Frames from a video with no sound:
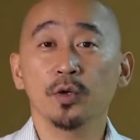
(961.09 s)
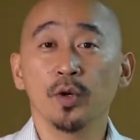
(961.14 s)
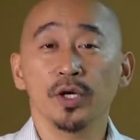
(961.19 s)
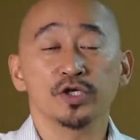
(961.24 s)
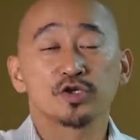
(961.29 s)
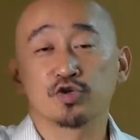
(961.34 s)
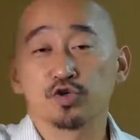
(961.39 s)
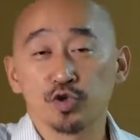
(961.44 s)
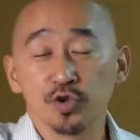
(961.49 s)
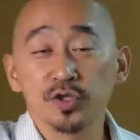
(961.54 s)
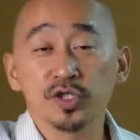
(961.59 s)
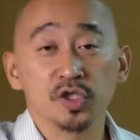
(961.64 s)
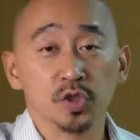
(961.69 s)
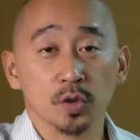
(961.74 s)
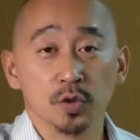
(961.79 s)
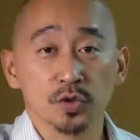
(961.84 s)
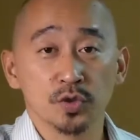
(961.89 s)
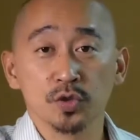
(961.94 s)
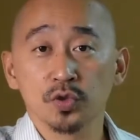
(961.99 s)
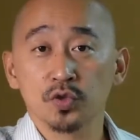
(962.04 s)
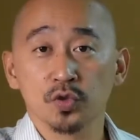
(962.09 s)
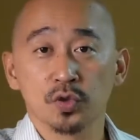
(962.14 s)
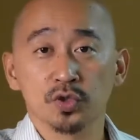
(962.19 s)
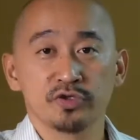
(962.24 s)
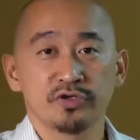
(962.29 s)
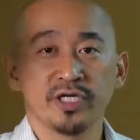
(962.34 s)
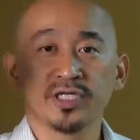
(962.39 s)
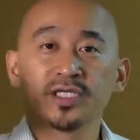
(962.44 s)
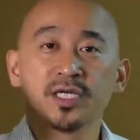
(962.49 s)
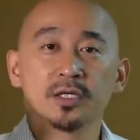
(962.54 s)
会举手去做
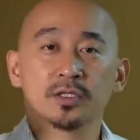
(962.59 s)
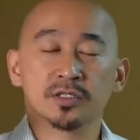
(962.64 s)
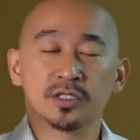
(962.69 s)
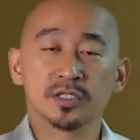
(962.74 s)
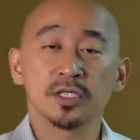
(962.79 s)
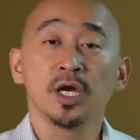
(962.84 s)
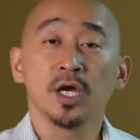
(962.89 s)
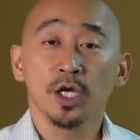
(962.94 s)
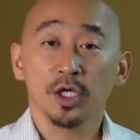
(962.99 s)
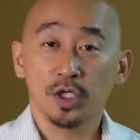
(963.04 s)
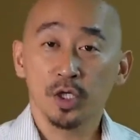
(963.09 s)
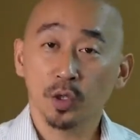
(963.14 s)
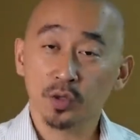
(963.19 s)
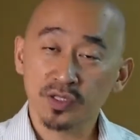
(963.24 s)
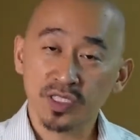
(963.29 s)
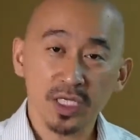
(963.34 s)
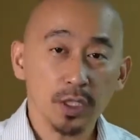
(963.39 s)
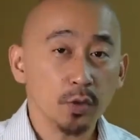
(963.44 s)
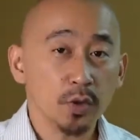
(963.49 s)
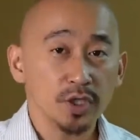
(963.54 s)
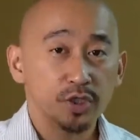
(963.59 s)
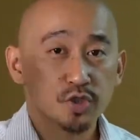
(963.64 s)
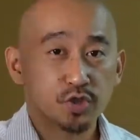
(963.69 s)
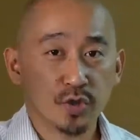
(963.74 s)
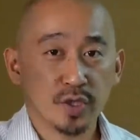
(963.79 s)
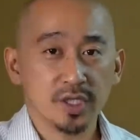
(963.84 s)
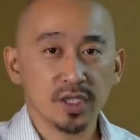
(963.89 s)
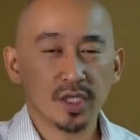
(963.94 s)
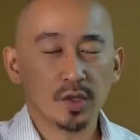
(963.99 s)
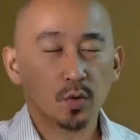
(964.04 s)
宣教事？有谁会
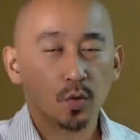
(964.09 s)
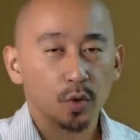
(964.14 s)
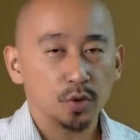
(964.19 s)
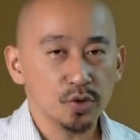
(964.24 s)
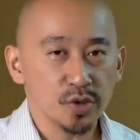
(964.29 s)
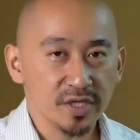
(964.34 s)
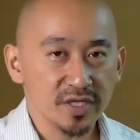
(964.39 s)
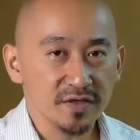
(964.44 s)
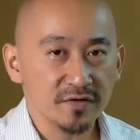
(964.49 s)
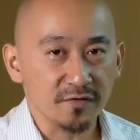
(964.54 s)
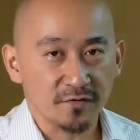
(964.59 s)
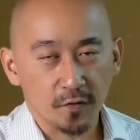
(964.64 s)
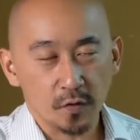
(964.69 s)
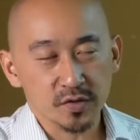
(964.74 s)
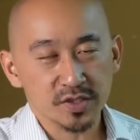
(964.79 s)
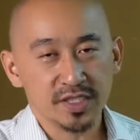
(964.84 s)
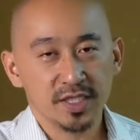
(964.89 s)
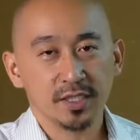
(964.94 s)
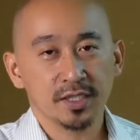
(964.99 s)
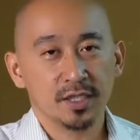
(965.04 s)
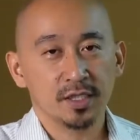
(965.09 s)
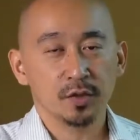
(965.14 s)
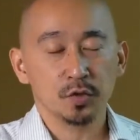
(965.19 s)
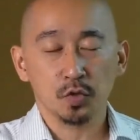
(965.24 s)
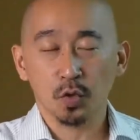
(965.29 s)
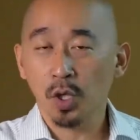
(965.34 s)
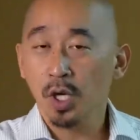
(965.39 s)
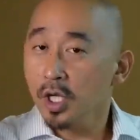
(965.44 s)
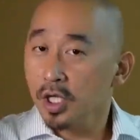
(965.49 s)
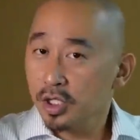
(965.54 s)
决定我愿意奉献更
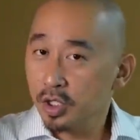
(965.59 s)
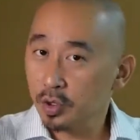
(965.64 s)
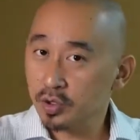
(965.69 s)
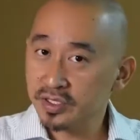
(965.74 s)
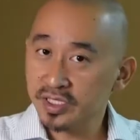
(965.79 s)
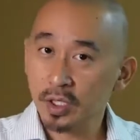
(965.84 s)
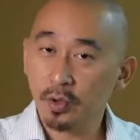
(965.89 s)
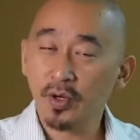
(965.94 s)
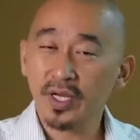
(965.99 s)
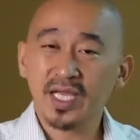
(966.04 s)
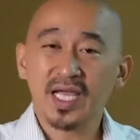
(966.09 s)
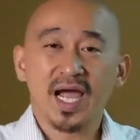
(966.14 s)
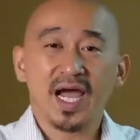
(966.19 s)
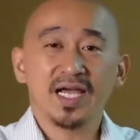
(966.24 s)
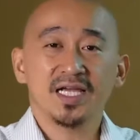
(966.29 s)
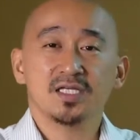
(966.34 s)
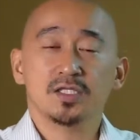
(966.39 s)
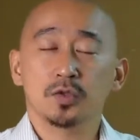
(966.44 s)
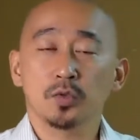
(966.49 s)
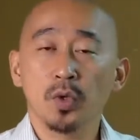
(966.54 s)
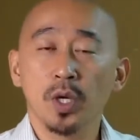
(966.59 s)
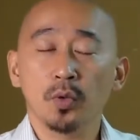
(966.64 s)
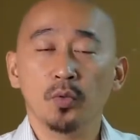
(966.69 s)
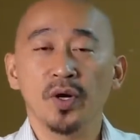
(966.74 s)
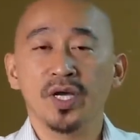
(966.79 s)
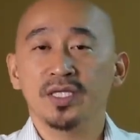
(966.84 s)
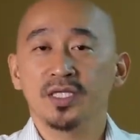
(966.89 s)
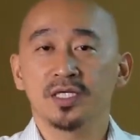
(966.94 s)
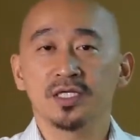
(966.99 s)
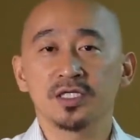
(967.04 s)
多？有谁会开始为
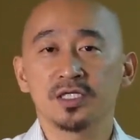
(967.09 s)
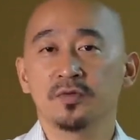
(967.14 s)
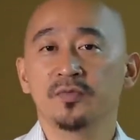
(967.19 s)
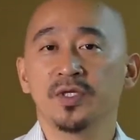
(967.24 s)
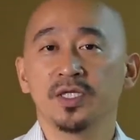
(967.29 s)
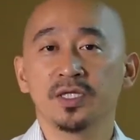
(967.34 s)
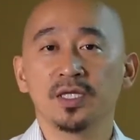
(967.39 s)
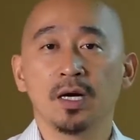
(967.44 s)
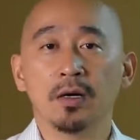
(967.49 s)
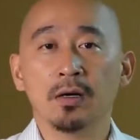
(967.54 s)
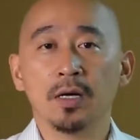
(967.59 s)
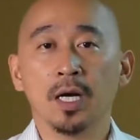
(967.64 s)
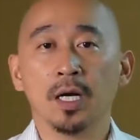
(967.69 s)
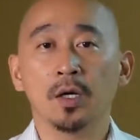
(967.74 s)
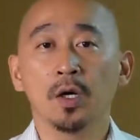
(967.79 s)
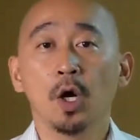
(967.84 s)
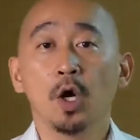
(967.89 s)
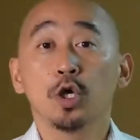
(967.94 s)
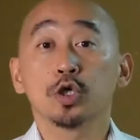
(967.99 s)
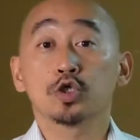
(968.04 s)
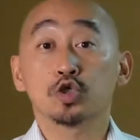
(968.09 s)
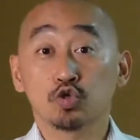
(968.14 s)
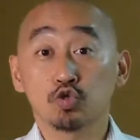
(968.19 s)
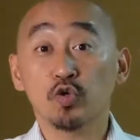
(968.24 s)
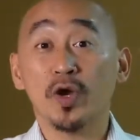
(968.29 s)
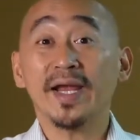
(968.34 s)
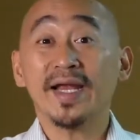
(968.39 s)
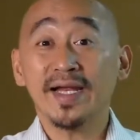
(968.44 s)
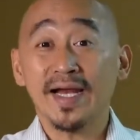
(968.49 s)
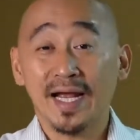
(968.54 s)
未得之民祷告？
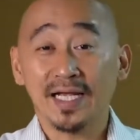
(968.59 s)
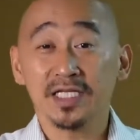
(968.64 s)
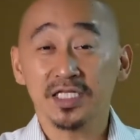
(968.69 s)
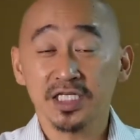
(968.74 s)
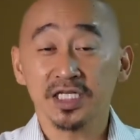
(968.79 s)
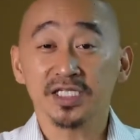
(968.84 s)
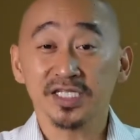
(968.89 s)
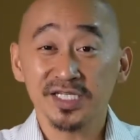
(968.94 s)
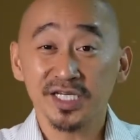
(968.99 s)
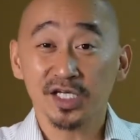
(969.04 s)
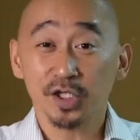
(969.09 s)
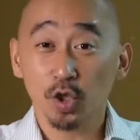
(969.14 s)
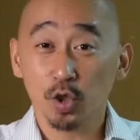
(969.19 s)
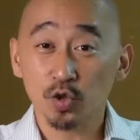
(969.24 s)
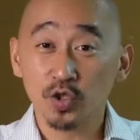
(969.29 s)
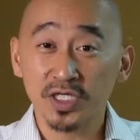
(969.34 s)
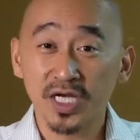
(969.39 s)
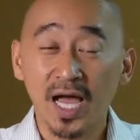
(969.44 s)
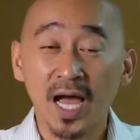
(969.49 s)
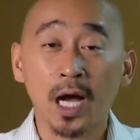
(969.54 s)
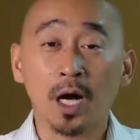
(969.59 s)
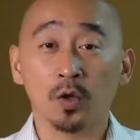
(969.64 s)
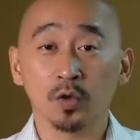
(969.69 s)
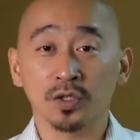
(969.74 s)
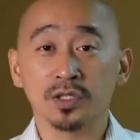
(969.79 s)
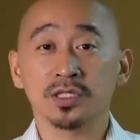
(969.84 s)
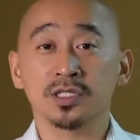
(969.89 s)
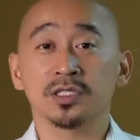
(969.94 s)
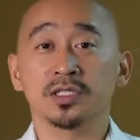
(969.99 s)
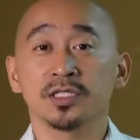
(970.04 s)
虽然这些都是好
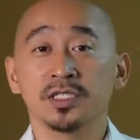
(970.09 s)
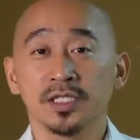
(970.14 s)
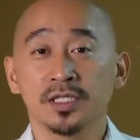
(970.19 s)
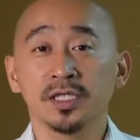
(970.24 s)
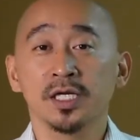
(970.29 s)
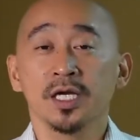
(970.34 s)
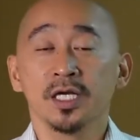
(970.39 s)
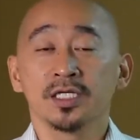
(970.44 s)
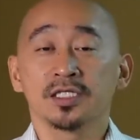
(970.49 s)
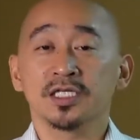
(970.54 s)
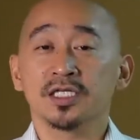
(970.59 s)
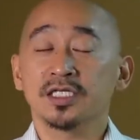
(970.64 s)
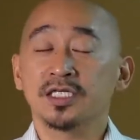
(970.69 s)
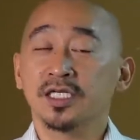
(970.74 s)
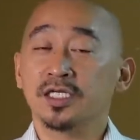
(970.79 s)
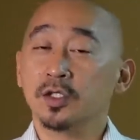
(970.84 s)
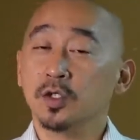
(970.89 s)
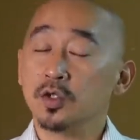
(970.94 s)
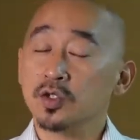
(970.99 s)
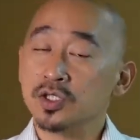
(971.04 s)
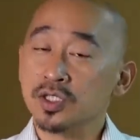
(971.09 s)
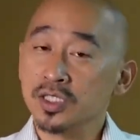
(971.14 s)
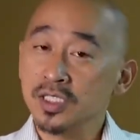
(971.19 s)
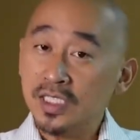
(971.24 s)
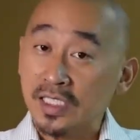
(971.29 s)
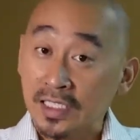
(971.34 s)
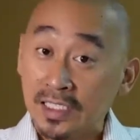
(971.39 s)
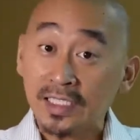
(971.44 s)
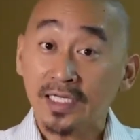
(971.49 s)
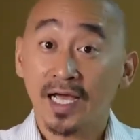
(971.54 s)
的事情，这些都是
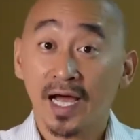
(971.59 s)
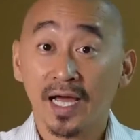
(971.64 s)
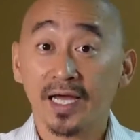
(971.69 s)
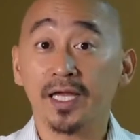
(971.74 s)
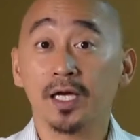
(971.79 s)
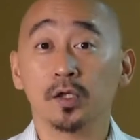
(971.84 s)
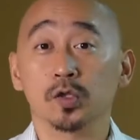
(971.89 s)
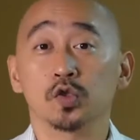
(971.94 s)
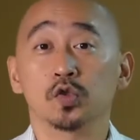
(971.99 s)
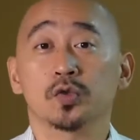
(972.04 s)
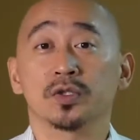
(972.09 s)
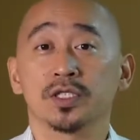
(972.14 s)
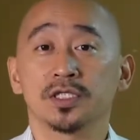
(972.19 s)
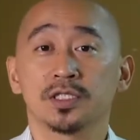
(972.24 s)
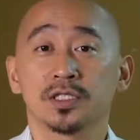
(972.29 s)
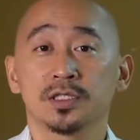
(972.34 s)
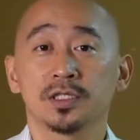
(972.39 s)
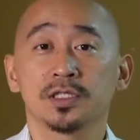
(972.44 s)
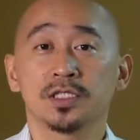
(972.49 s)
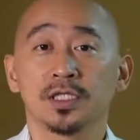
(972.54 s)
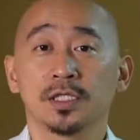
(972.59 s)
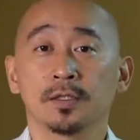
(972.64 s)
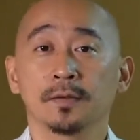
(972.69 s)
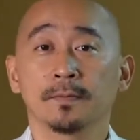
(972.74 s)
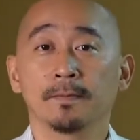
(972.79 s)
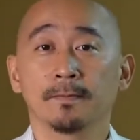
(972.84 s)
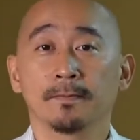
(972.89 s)
应该要做的事情。